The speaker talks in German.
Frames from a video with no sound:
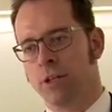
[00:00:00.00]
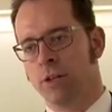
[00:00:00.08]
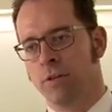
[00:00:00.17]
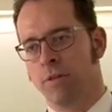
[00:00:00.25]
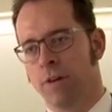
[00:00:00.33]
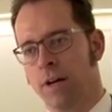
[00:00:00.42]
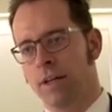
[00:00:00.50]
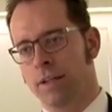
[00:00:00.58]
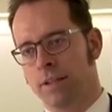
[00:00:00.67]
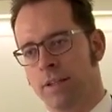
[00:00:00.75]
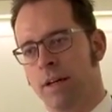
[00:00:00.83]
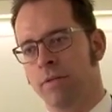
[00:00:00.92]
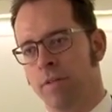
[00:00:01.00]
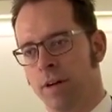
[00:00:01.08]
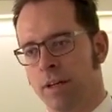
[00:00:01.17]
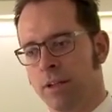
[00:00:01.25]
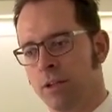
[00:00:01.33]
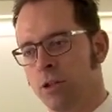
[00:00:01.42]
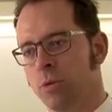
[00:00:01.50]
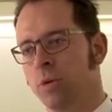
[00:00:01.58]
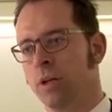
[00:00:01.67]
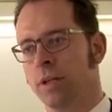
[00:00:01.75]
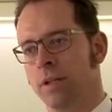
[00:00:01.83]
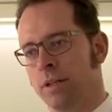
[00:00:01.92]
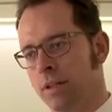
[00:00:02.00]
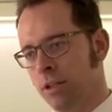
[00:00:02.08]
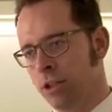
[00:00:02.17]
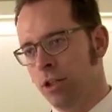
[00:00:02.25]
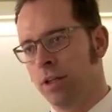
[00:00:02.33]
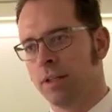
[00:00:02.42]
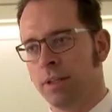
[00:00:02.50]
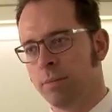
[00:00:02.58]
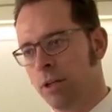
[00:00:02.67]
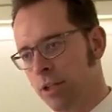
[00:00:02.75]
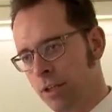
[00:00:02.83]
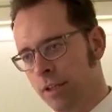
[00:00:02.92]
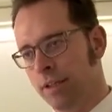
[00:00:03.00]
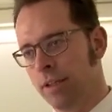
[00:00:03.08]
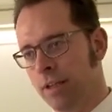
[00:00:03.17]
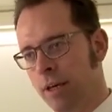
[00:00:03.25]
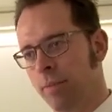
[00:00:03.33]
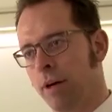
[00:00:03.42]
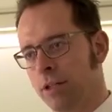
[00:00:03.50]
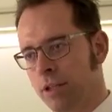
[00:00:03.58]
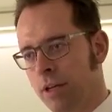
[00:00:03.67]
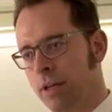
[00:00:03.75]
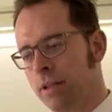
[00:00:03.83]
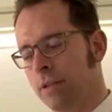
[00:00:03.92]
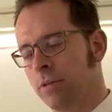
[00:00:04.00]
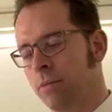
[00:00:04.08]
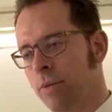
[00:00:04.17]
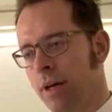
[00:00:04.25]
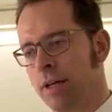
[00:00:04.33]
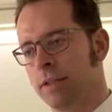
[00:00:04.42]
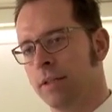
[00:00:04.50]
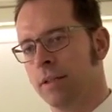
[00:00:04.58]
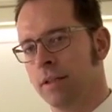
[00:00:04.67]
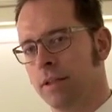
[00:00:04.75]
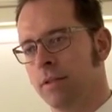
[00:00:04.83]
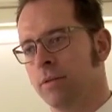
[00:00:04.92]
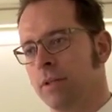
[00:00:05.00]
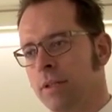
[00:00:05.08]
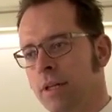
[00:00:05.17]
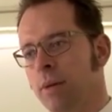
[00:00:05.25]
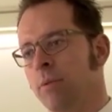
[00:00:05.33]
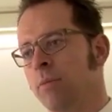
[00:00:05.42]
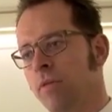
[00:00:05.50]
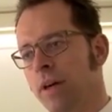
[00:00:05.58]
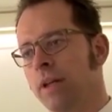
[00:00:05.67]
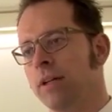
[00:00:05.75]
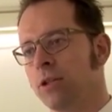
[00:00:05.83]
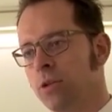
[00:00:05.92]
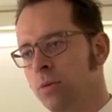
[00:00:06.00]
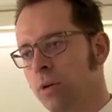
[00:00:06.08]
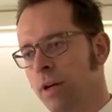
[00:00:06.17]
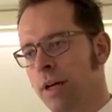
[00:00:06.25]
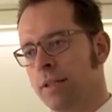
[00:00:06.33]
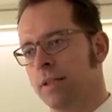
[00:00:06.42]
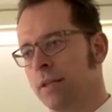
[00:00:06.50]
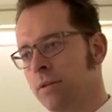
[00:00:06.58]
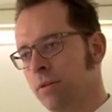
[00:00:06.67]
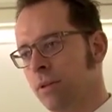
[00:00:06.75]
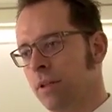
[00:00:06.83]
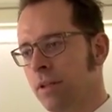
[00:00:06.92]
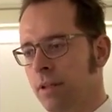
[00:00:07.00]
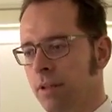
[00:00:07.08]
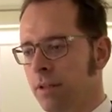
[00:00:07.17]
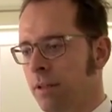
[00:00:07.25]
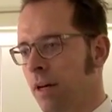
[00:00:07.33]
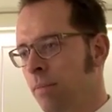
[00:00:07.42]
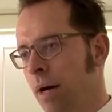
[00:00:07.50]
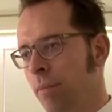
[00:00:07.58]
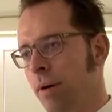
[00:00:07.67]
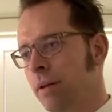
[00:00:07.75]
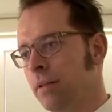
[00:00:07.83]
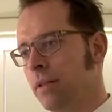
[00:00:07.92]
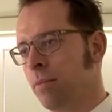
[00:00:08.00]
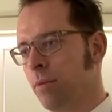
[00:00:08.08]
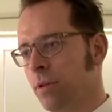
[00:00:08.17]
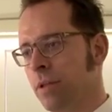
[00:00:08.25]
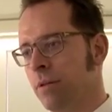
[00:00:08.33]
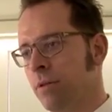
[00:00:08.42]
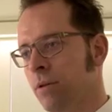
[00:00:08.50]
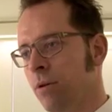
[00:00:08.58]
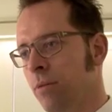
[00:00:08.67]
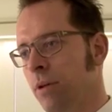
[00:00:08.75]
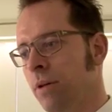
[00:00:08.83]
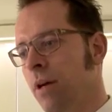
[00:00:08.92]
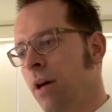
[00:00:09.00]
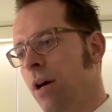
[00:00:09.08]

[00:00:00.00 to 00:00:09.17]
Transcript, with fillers: Schillerverein, dass einfach in den Schulen äh, Schiller nicht mehr Sternchenthema ist, gerade in den Gymnasien hier dann und deshalb immer weniger Schulklassen natürlich hier nach Marbach ins Geburtshaus kommen.